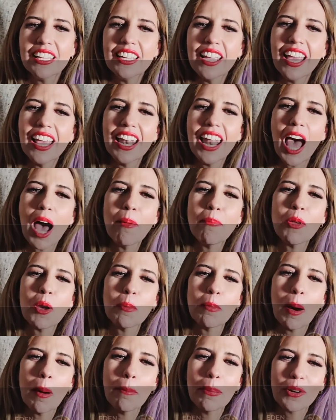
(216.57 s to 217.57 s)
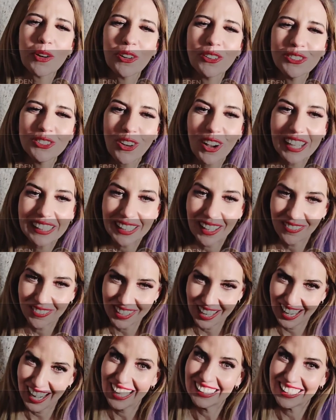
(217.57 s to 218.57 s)
y el apio para pronto, que
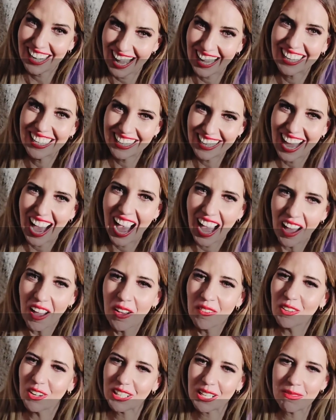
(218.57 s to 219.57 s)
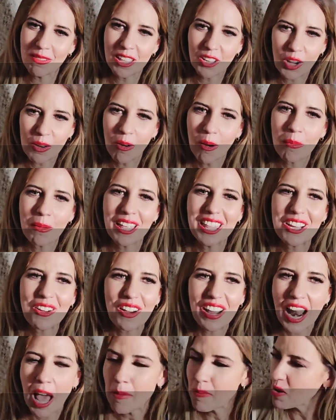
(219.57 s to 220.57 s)
también la traía, porque como me
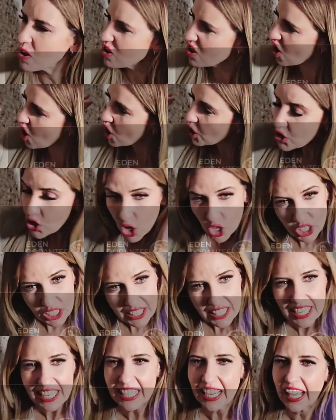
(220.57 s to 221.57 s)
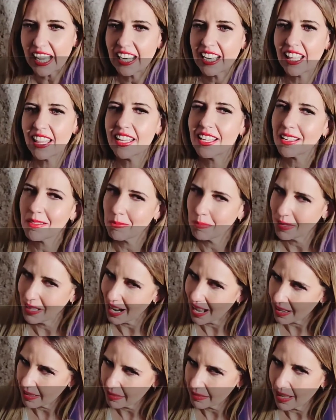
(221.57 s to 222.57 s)
dijo el apio, no, yo sí que, y le dije,
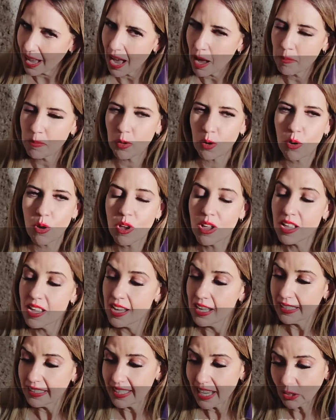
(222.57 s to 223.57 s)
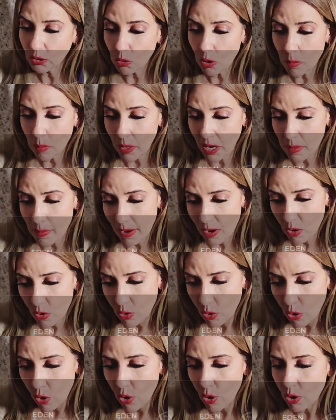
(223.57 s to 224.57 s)
mira, apio, ya tuvo problema
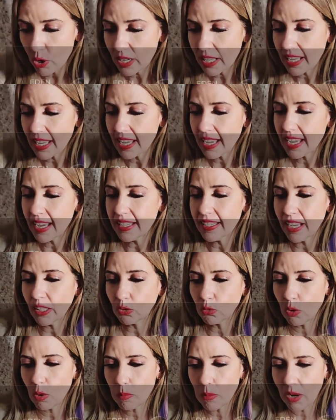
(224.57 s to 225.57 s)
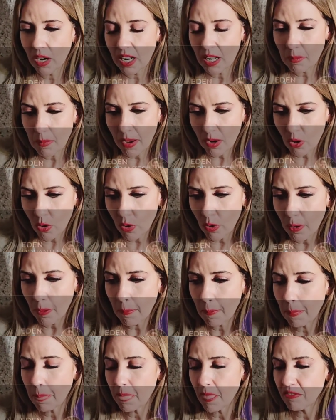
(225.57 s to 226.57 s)
con Jorge, ya tuvo problema
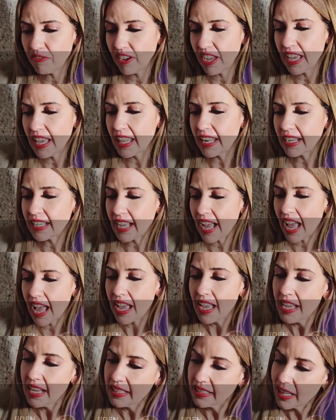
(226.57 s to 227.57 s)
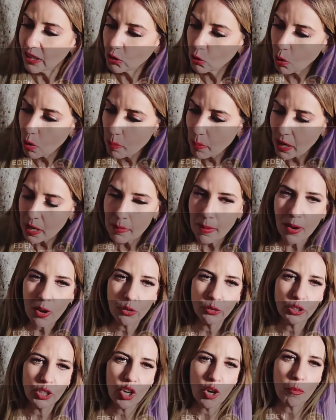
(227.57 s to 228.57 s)
con Ferca, ya tuvo problema
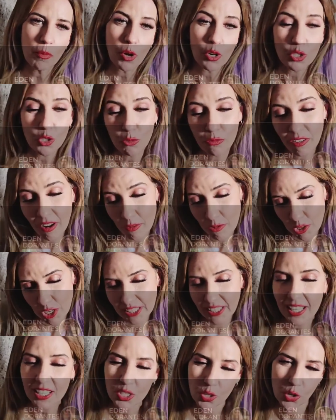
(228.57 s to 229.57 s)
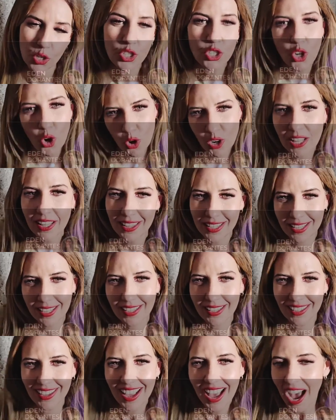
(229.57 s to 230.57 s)
contigo, pero su favorita soy yo, le
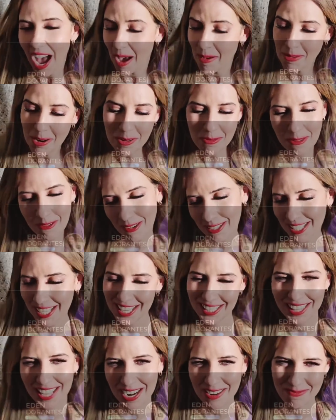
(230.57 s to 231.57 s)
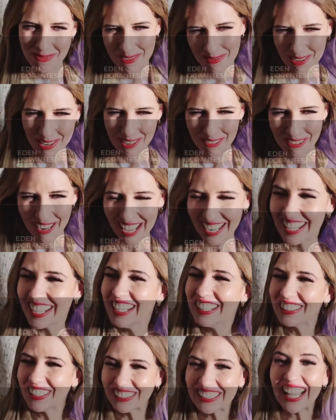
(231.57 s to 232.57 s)
dije. A mí no me vas a quitar el primer lugar.
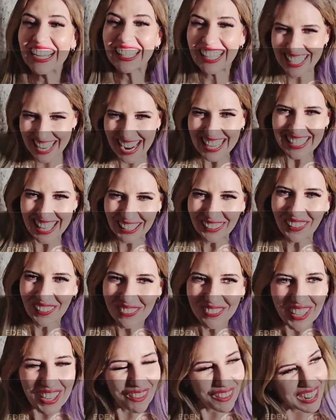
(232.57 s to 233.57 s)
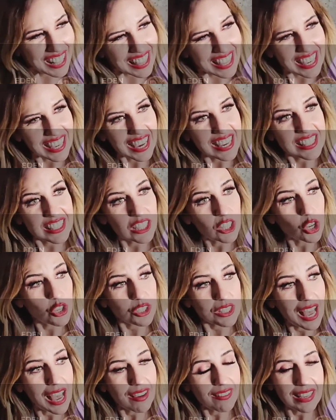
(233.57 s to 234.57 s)
Total, que ya estando en vivo le dije, y si no
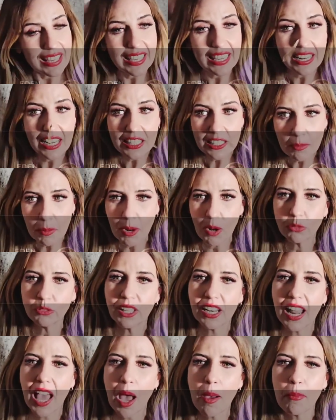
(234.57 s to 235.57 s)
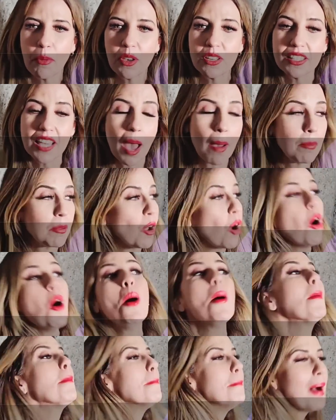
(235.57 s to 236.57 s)
saben quién es, pregúntele a Apio. Dice Apio,
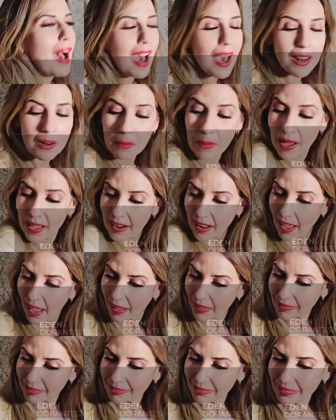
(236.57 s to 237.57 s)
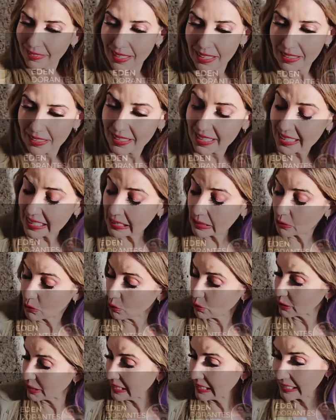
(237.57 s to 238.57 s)
Bárbara. Dije,
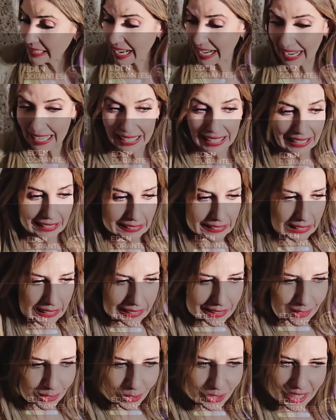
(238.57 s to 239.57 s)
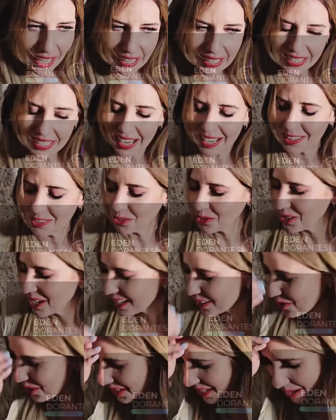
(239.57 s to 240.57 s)
no, si está caliente esto. ya dije, ay, no,
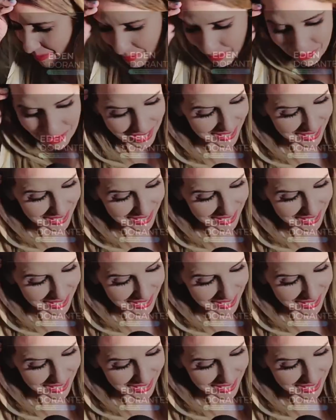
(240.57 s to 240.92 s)
ya creo que ya me